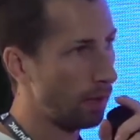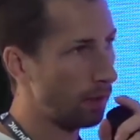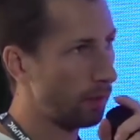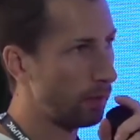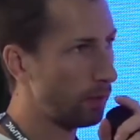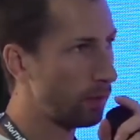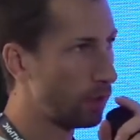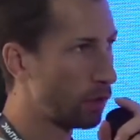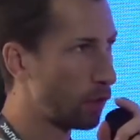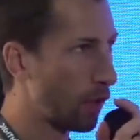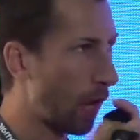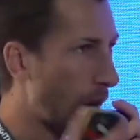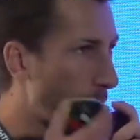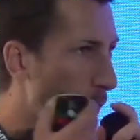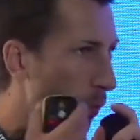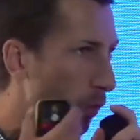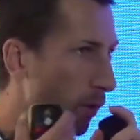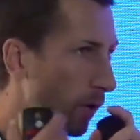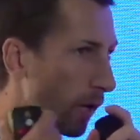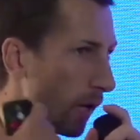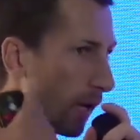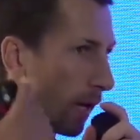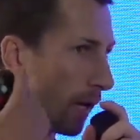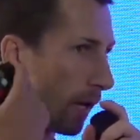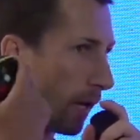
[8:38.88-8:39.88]
diciamo
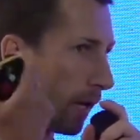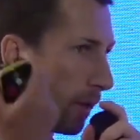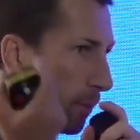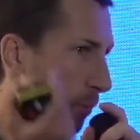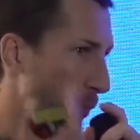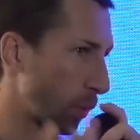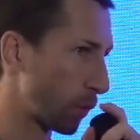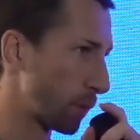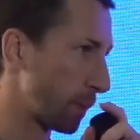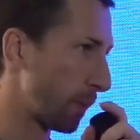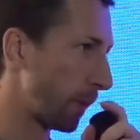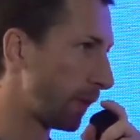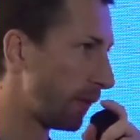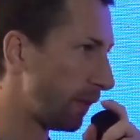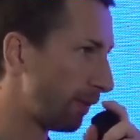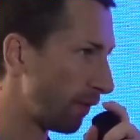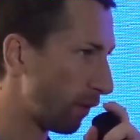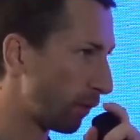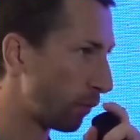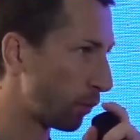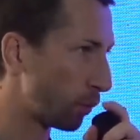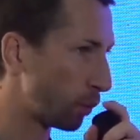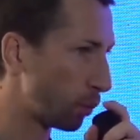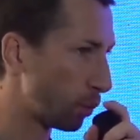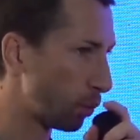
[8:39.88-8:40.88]
che in prospettiva
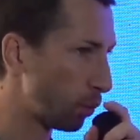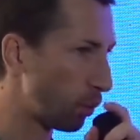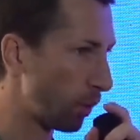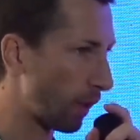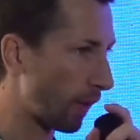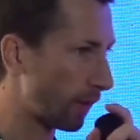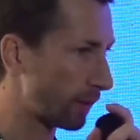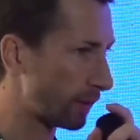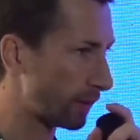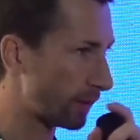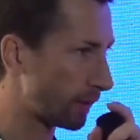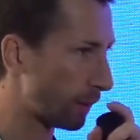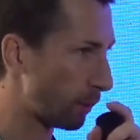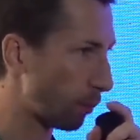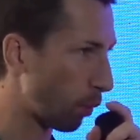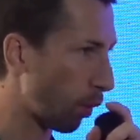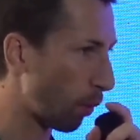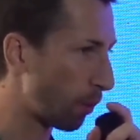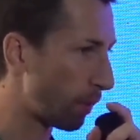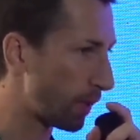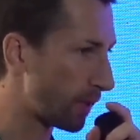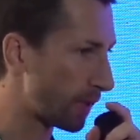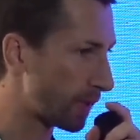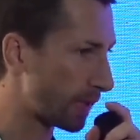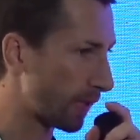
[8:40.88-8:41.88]
futura si può
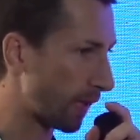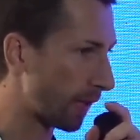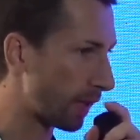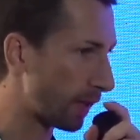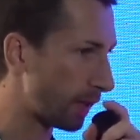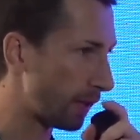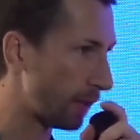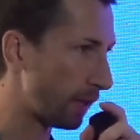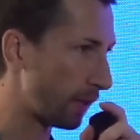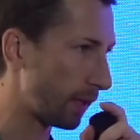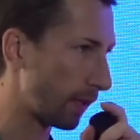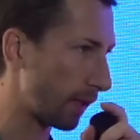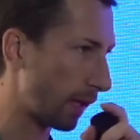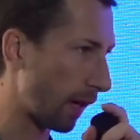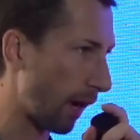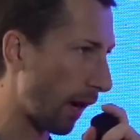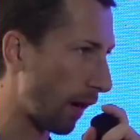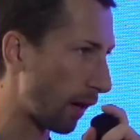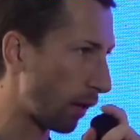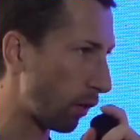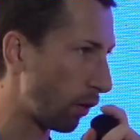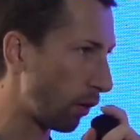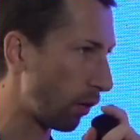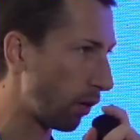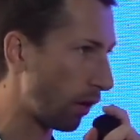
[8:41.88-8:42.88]
pensare di
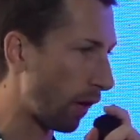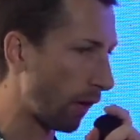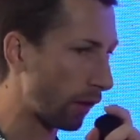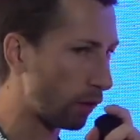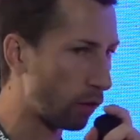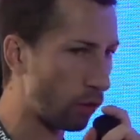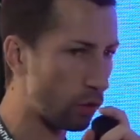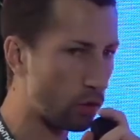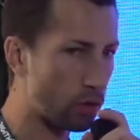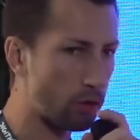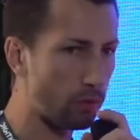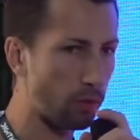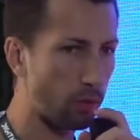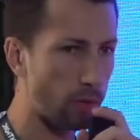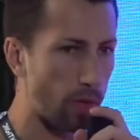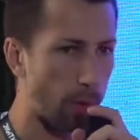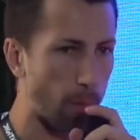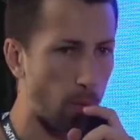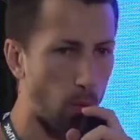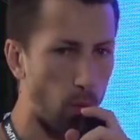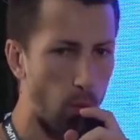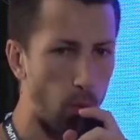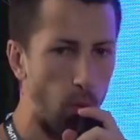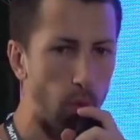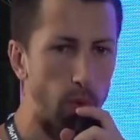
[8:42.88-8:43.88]
integrarlo, ad oggi
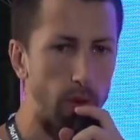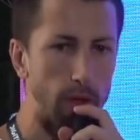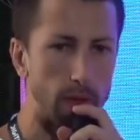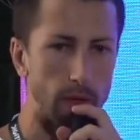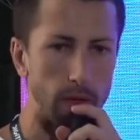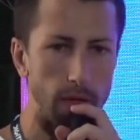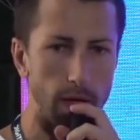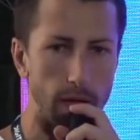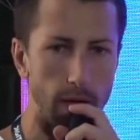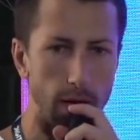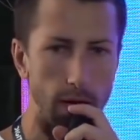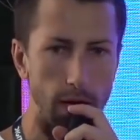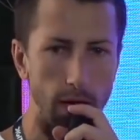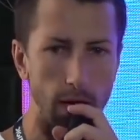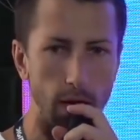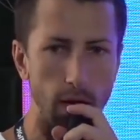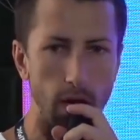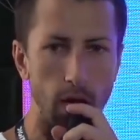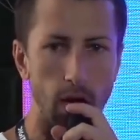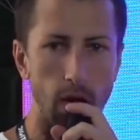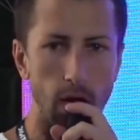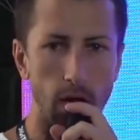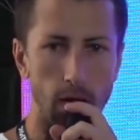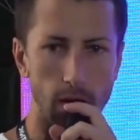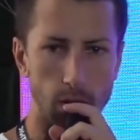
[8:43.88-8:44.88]
vogliamo comunque
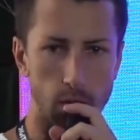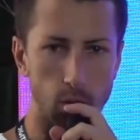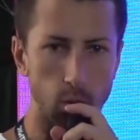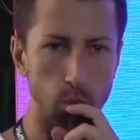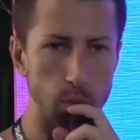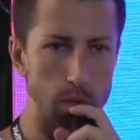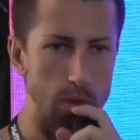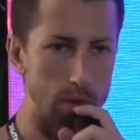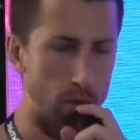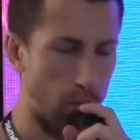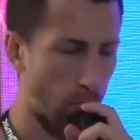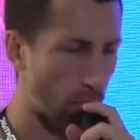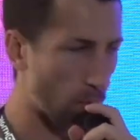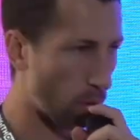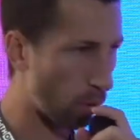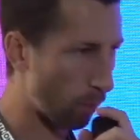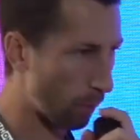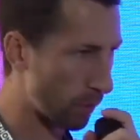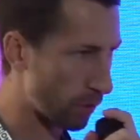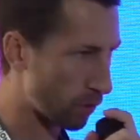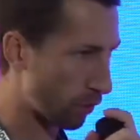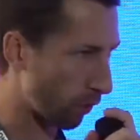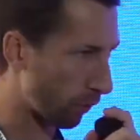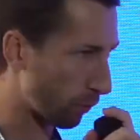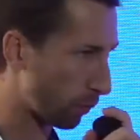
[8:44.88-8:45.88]
tenere la soluzione
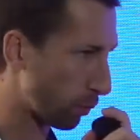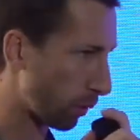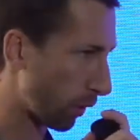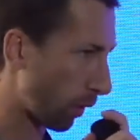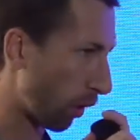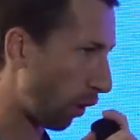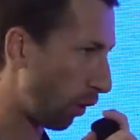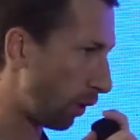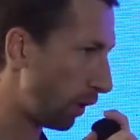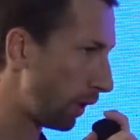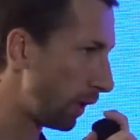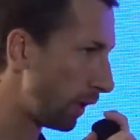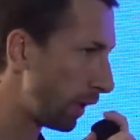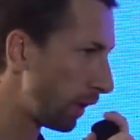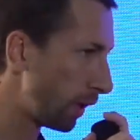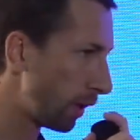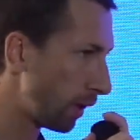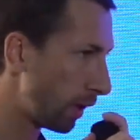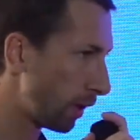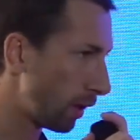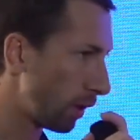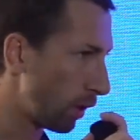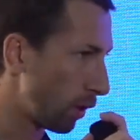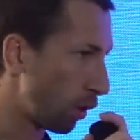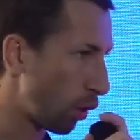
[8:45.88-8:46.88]
come software only,
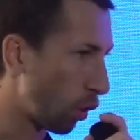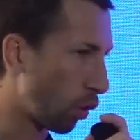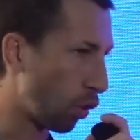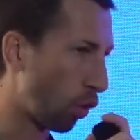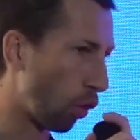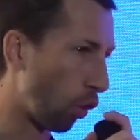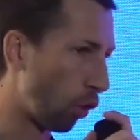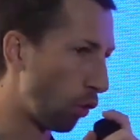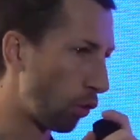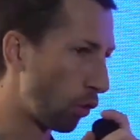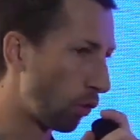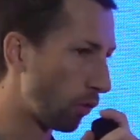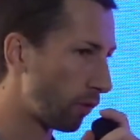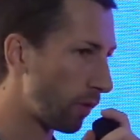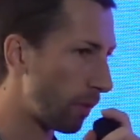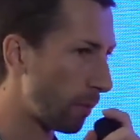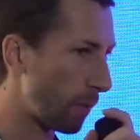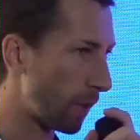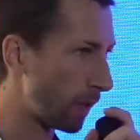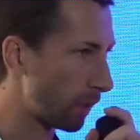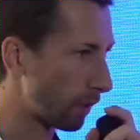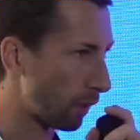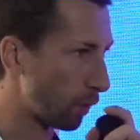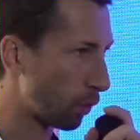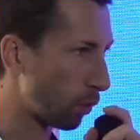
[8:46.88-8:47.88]
con
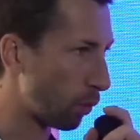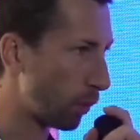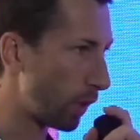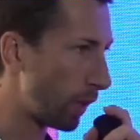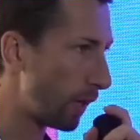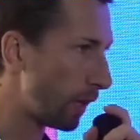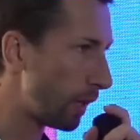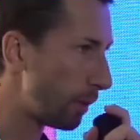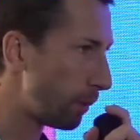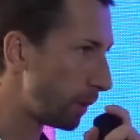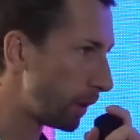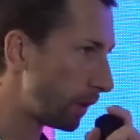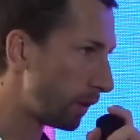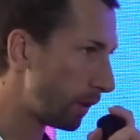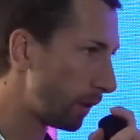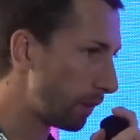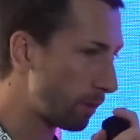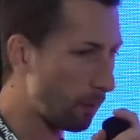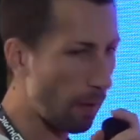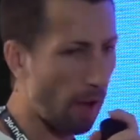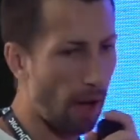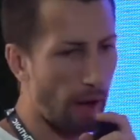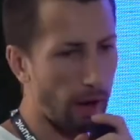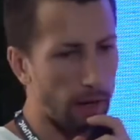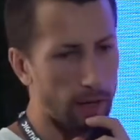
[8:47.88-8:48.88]
ovviamente alcuni limiti,
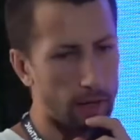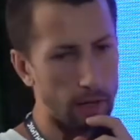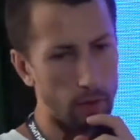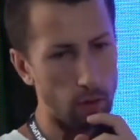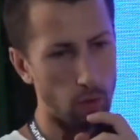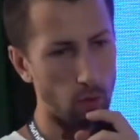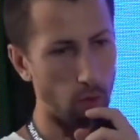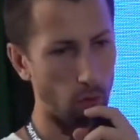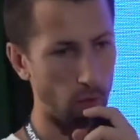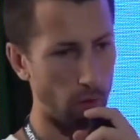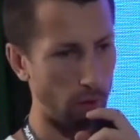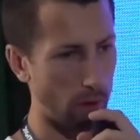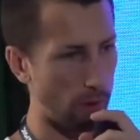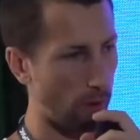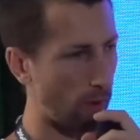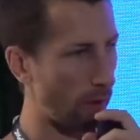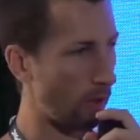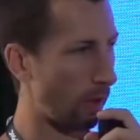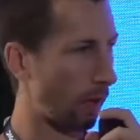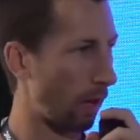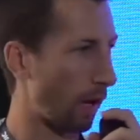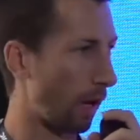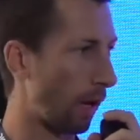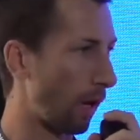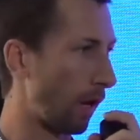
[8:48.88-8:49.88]
ma anche con
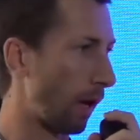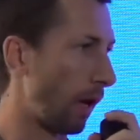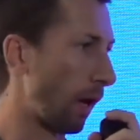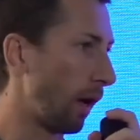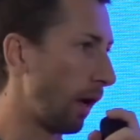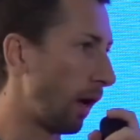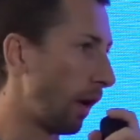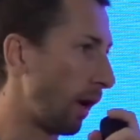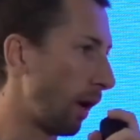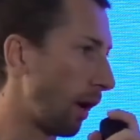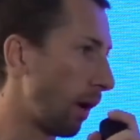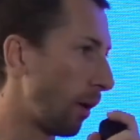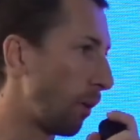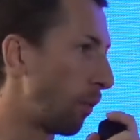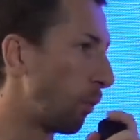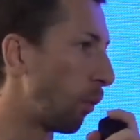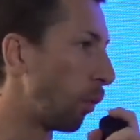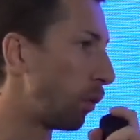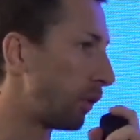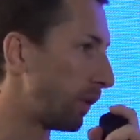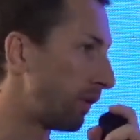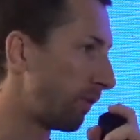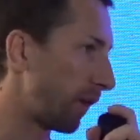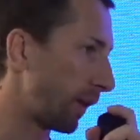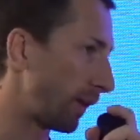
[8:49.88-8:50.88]
eh,
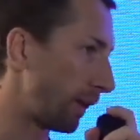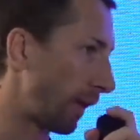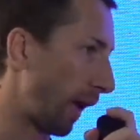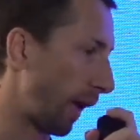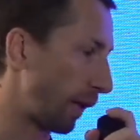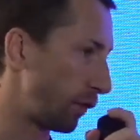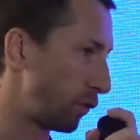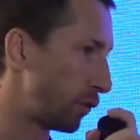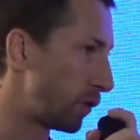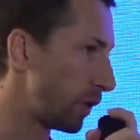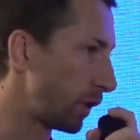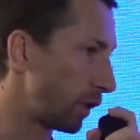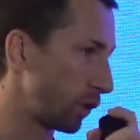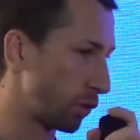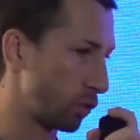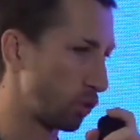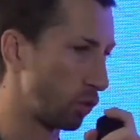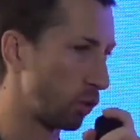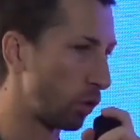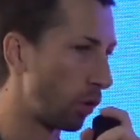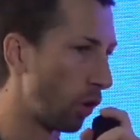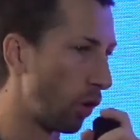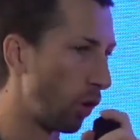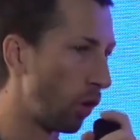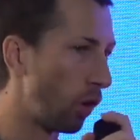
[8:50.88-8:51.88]
molti vantaggi che
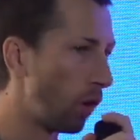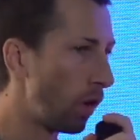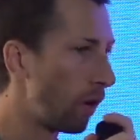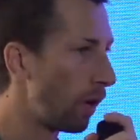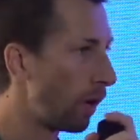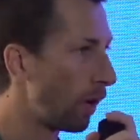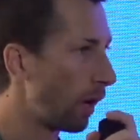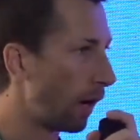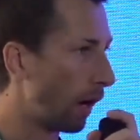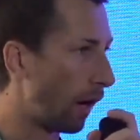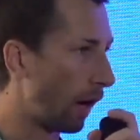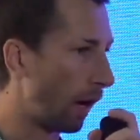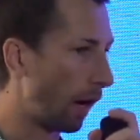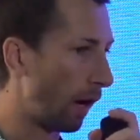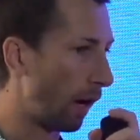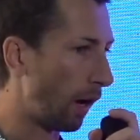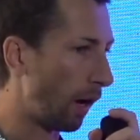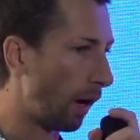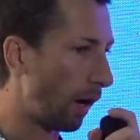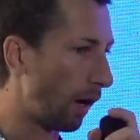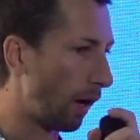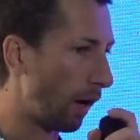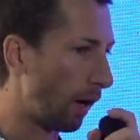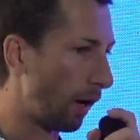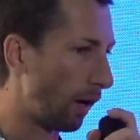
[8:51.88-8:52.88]
sono eh,
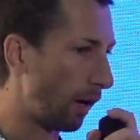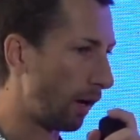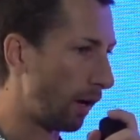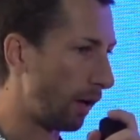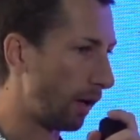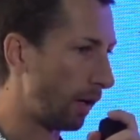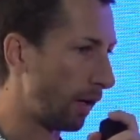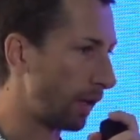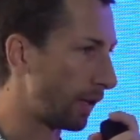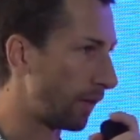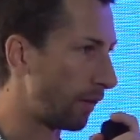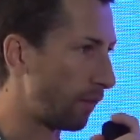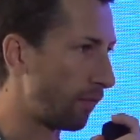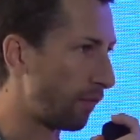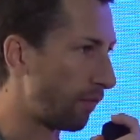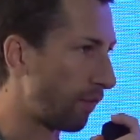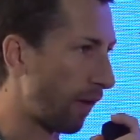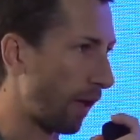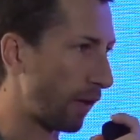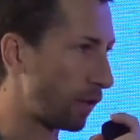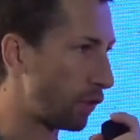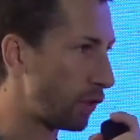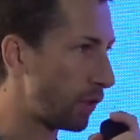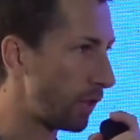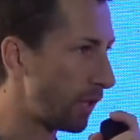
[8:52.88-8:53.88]
la
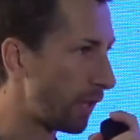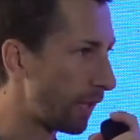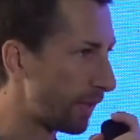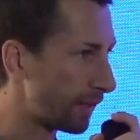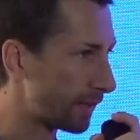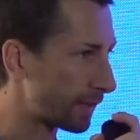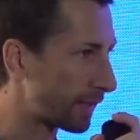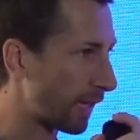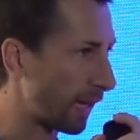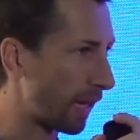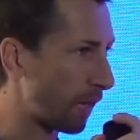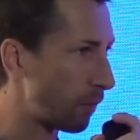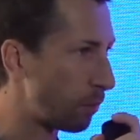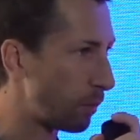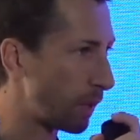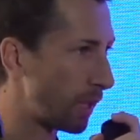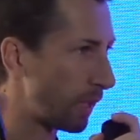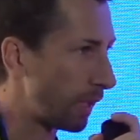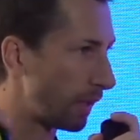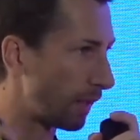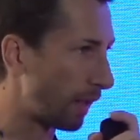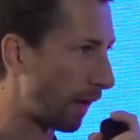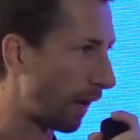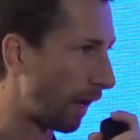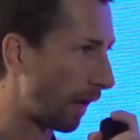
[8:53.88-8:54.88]
facile
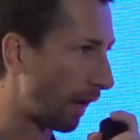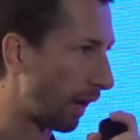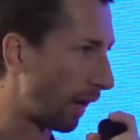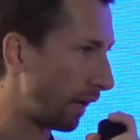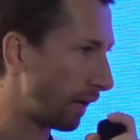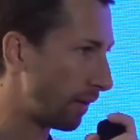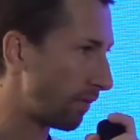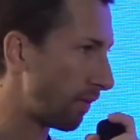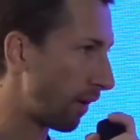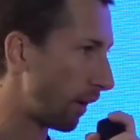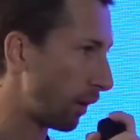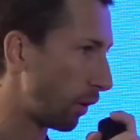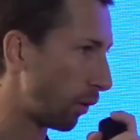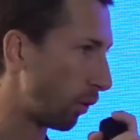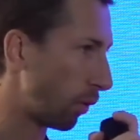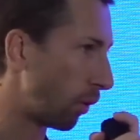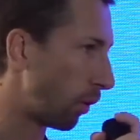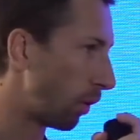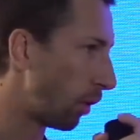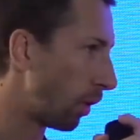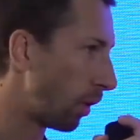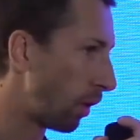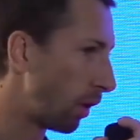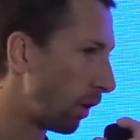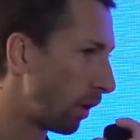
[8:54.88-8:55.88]
scalabilità a
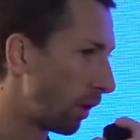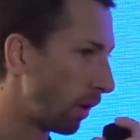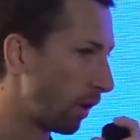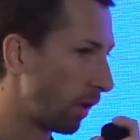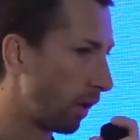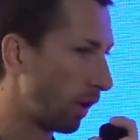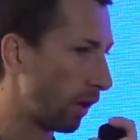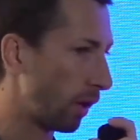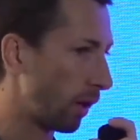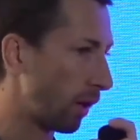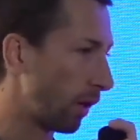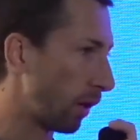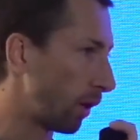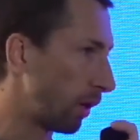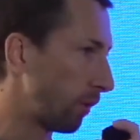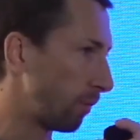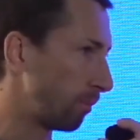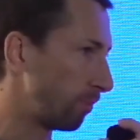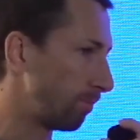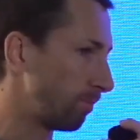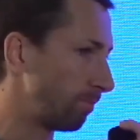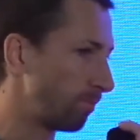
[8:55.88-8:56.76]
livello, sì. Eh,